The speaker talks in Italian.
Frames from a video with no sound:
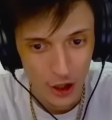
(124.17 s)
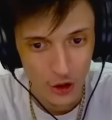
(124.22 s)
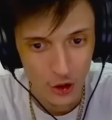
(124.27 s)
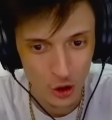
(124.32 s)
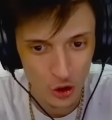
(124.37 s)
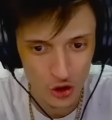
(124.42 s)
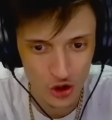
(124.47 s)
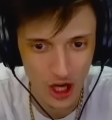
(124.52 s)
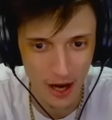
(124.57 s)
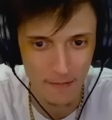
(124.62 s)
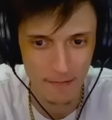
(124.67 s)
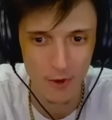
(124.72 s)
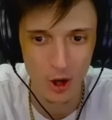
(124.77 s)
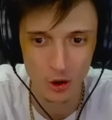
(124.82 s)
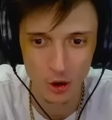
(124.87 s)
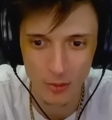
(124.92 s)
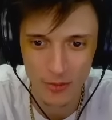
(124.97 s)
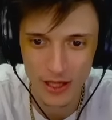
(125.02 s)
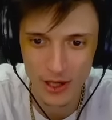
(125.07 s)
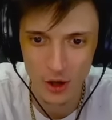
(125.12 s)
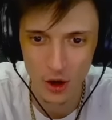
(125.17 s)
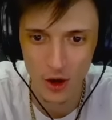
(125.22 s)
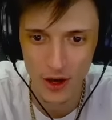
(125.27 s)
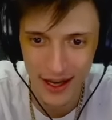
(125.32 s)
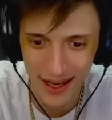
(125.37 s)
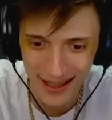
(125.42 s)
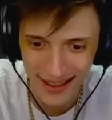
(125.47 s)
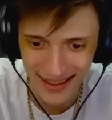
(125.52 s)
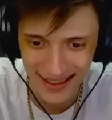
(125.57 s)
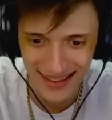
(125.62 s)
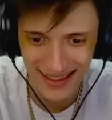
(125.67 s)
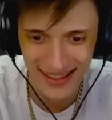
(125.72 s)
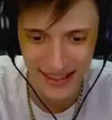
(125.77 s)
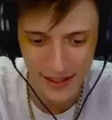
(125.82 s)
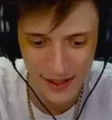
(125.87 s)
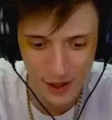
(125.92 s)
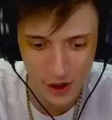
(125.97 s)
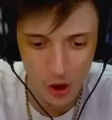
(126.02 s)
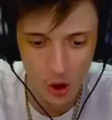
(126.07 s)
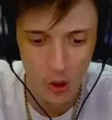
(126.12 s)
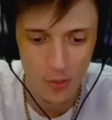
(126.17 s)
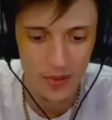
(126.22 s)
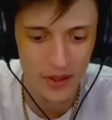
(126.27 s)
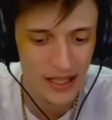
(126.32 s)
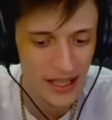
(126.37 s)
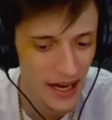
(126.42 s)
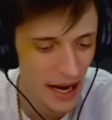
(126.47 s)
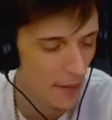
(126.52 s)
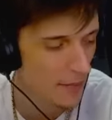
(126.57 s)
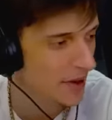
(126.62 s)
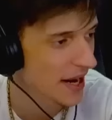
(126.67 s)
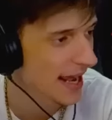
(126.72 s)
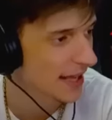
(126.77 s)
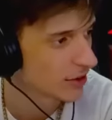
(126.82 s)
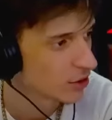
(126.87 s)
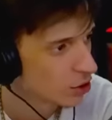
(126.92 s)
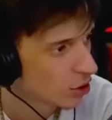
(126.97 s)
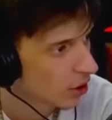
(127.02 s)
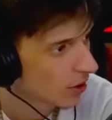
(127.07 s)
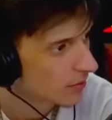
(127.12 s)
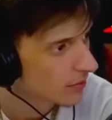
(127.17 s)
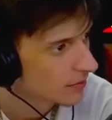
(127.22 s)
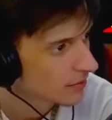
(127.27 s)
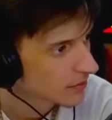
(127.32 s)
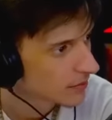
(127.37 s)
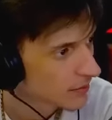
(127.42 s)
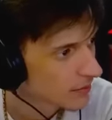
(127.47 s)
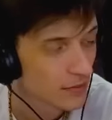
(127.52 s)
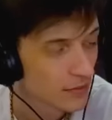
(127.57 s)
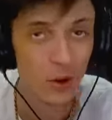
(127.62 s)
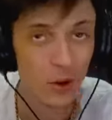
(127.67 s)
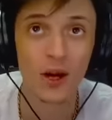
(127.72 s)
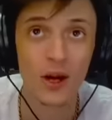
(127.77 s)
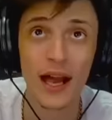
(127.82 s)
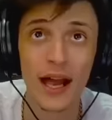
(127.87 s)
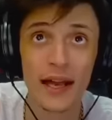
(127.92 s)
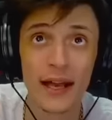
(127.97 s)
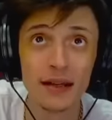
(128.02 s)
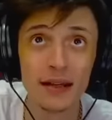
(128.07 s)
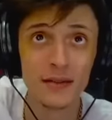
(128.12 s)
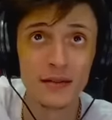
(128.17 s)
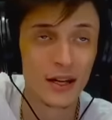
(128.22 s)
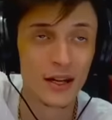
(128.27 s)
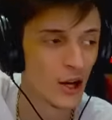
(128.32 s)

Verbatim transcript: non c'è modo migliore di scoprire aprendo, ok?